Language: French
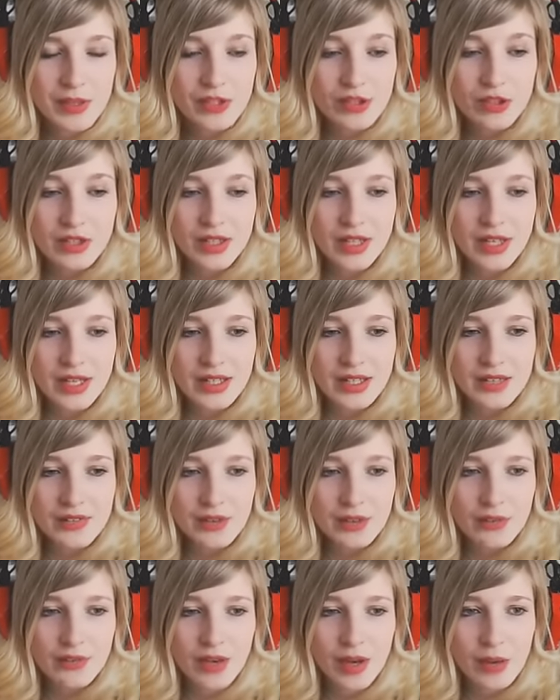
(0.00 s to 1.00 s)
Joker qui va
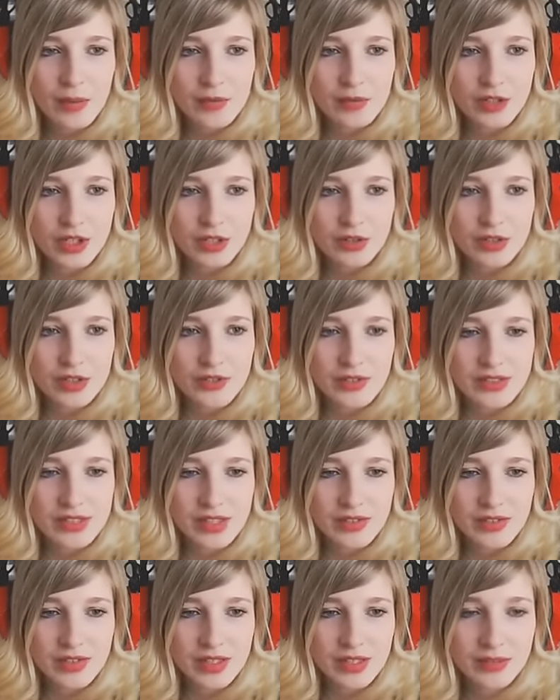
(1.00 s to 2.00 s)
lui faire à manger quand il va se
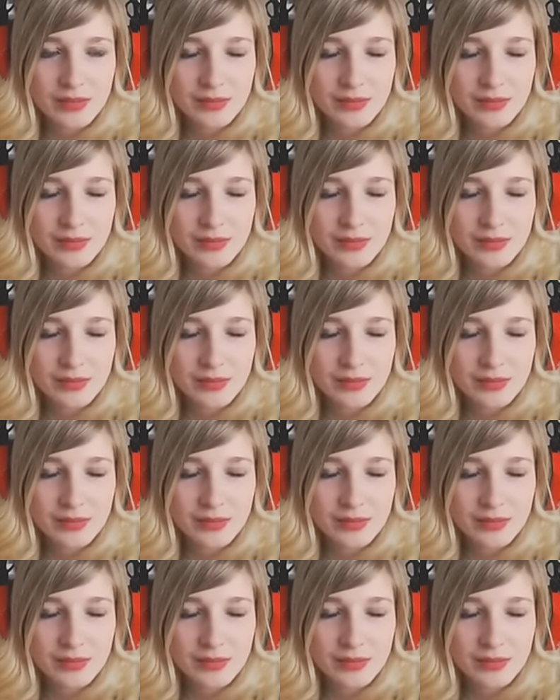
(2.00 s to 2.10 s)
réveiller.